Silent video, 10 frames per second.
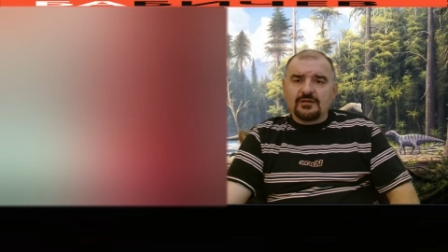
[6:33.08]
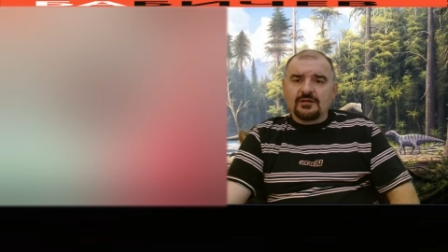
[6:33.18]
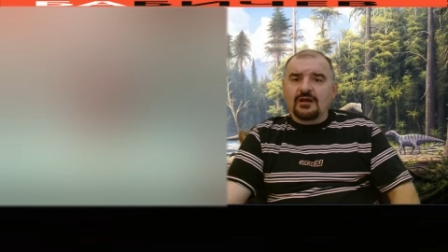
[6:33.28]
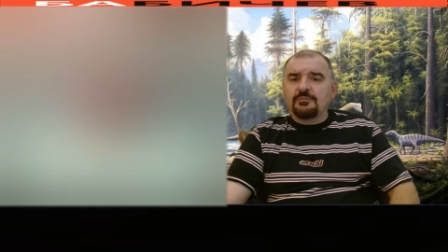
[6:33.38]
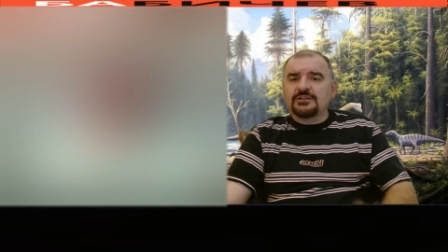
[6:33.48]

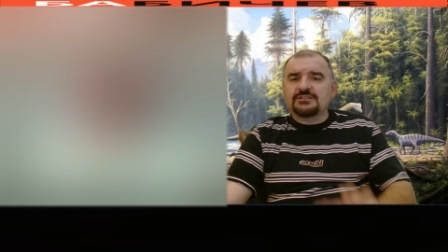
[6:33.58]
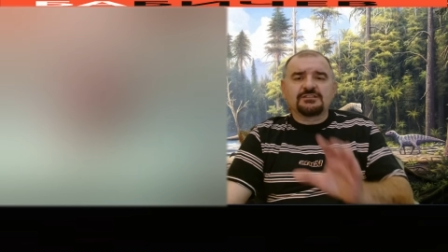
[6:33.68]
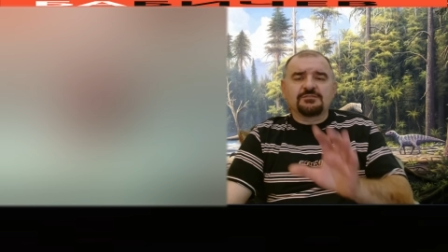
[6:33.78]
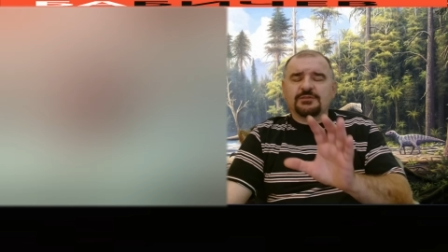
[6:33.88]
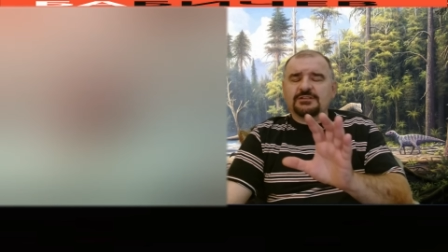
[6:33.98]
А,
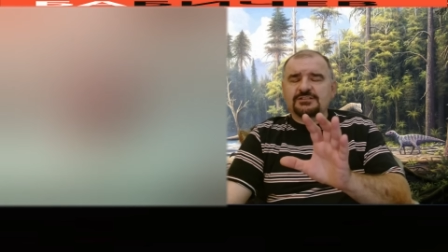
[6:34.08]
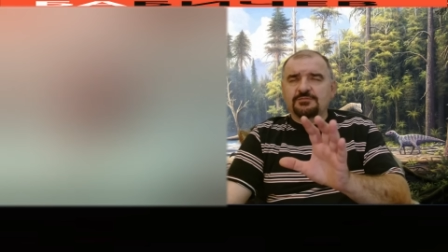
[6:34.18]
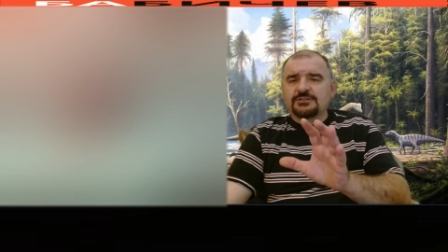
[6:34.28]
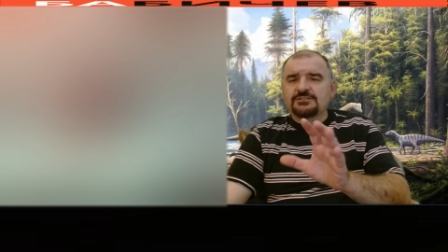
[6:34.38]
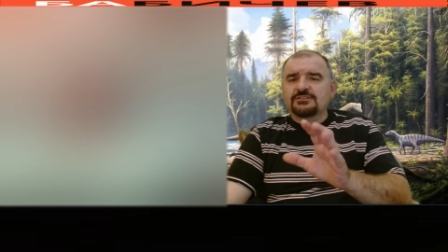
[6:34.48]
подождите, Потом, подождите,
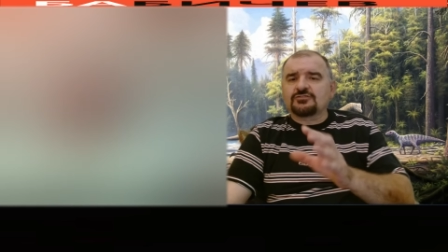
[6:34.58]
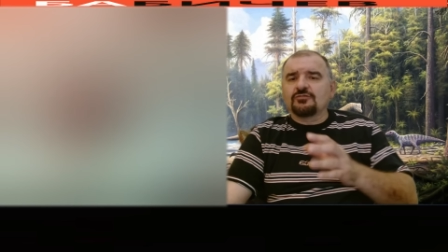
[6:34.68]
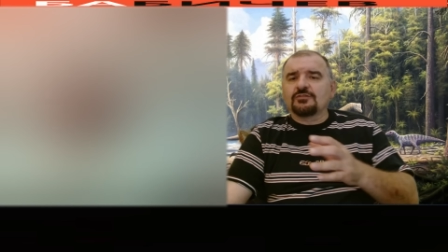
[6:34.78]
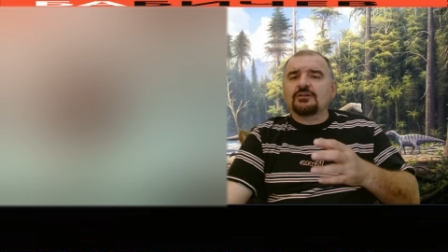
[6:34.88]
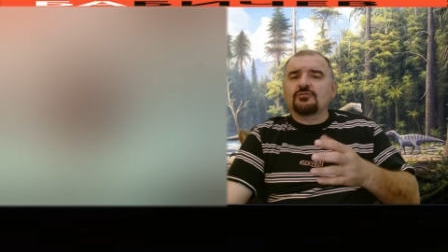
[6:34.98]
подождите,
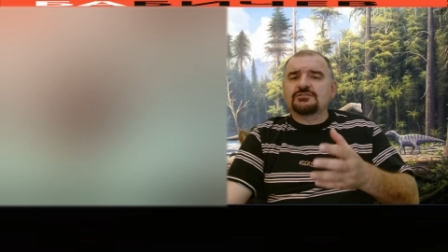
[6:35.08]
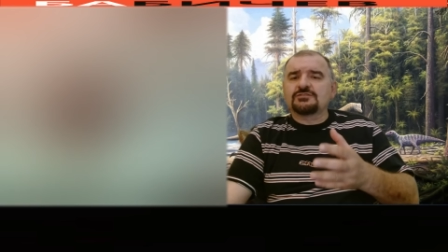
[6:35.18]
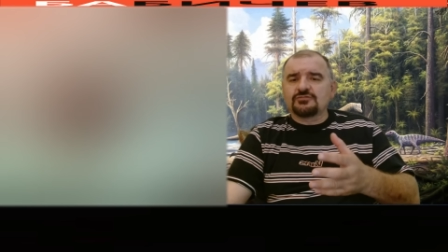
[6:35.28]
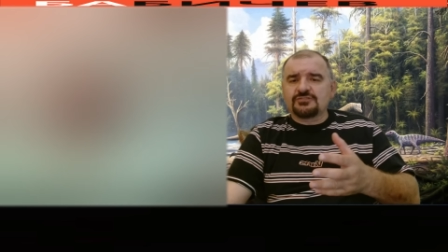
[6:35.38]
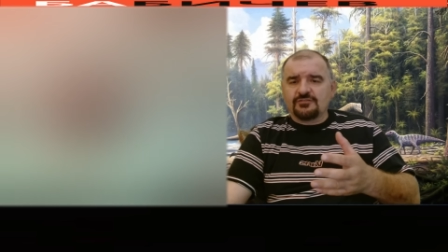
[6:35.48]
что вы, какой
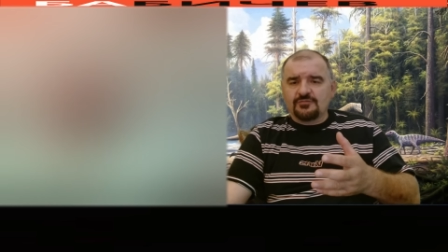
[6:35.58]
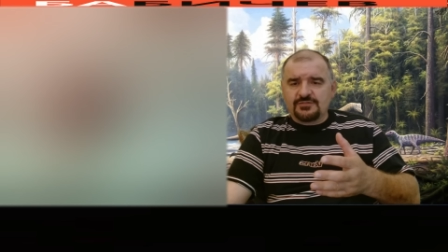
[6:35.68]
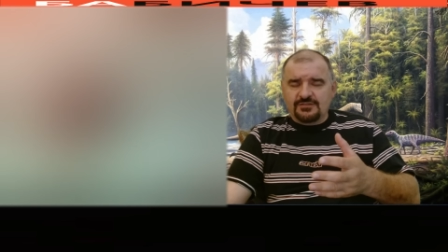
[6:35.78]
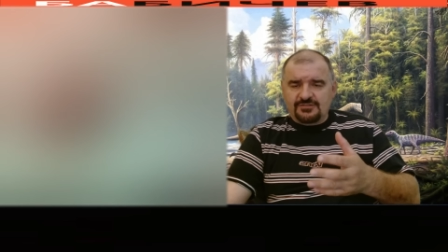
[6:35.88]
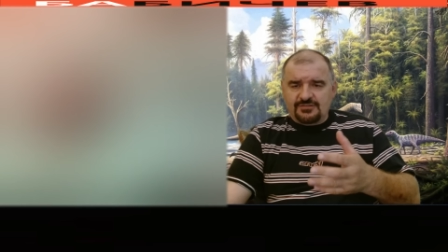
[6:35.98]
источник вы мне
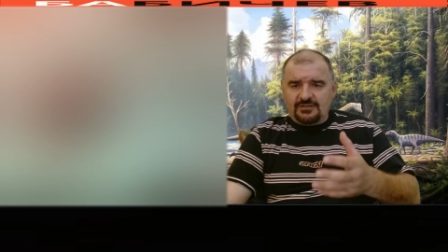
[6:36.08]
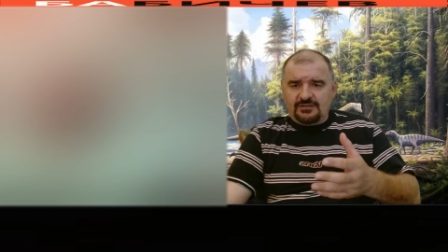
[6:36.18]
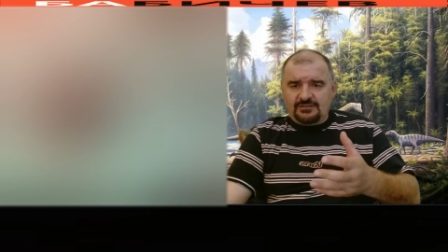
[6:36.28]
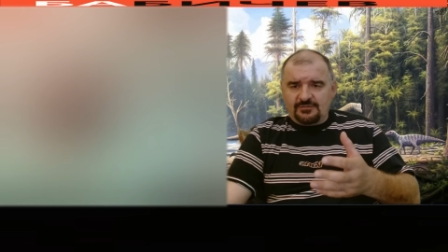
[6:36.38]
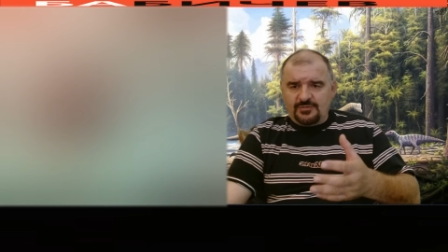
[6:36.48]
сейчас
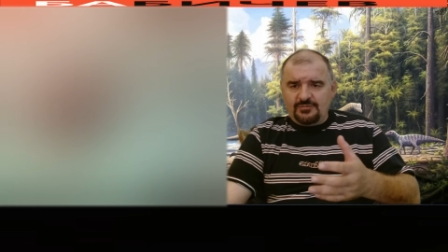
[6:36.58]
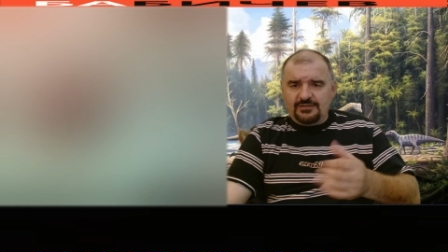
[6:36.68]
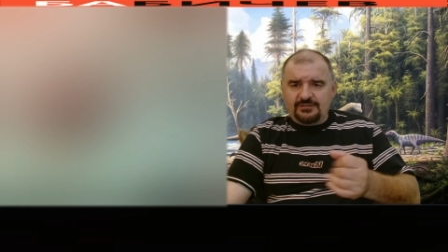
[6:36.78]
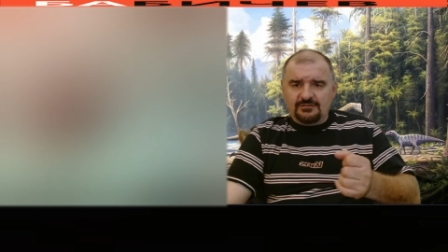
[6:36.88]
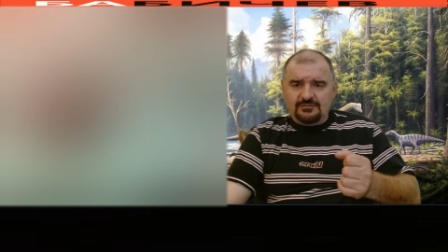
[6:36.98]
читали? Это
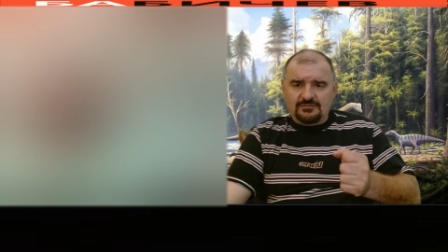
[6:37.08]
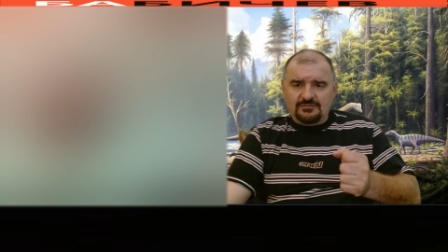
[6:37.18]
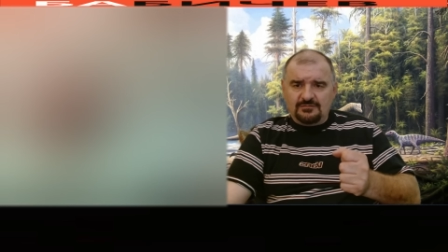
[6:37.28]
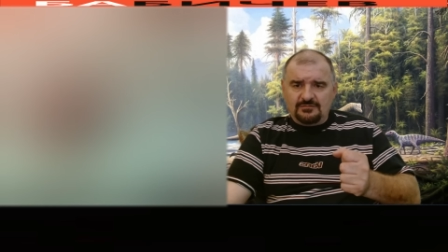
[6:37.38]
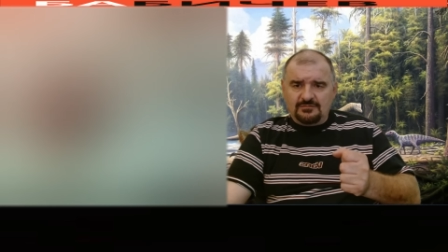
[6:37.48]
Библия?
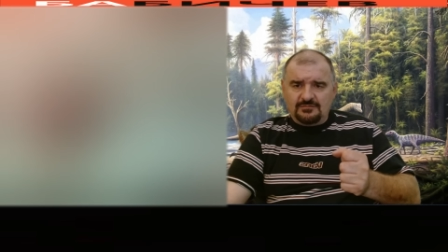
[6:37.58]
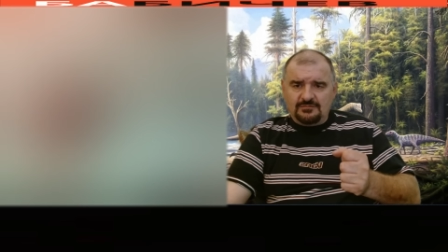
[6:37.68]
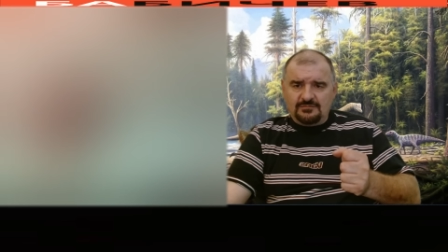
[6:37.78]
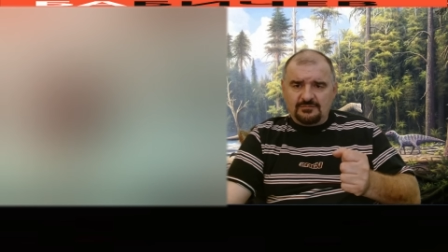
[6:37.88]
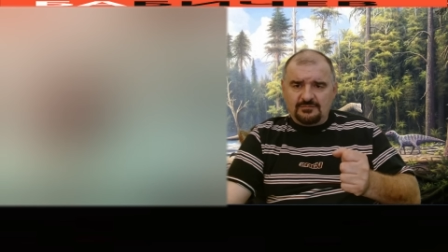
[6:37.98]

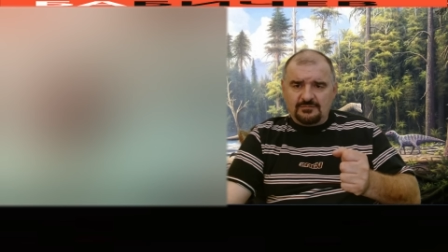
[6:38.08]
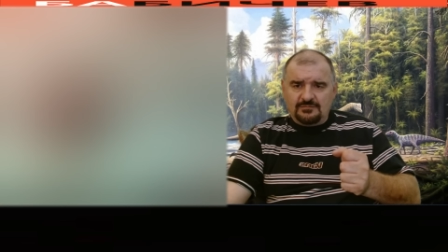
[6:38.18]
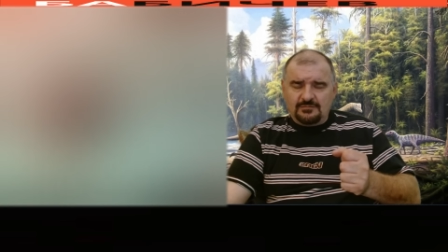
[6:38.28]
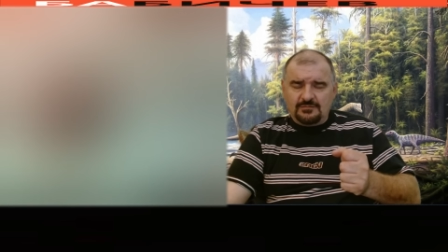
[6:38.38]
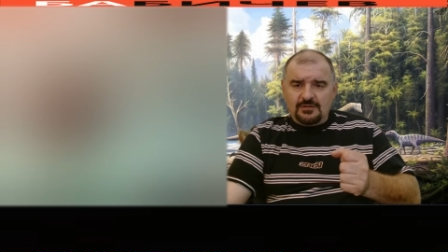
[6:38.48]
Да.
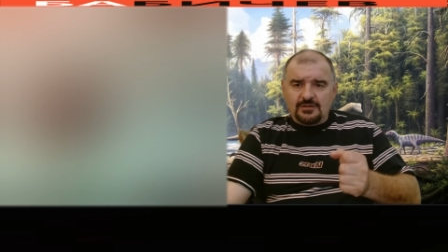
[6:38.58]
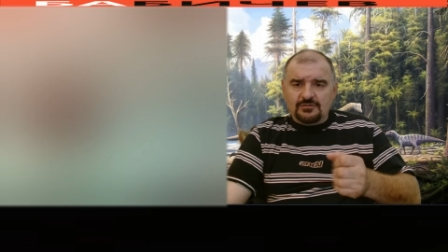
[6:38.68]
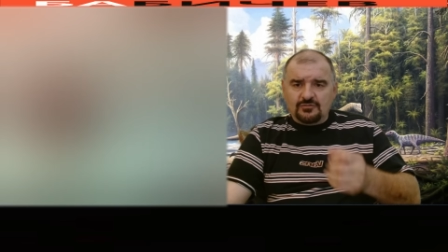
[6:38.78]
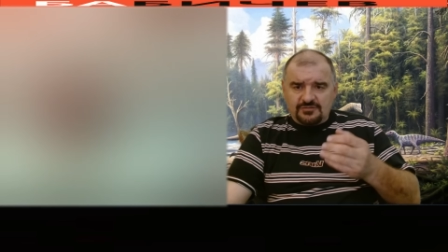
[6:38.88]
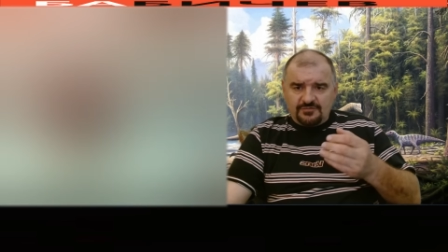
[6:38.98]

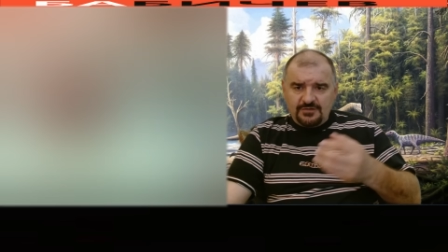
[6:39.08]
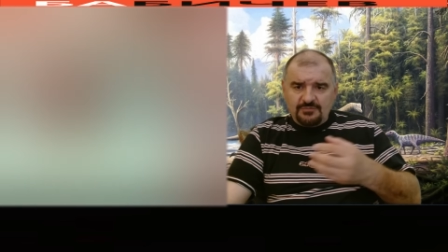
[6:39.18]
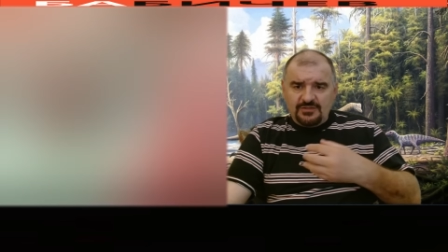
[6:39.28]
То есть вы Библия.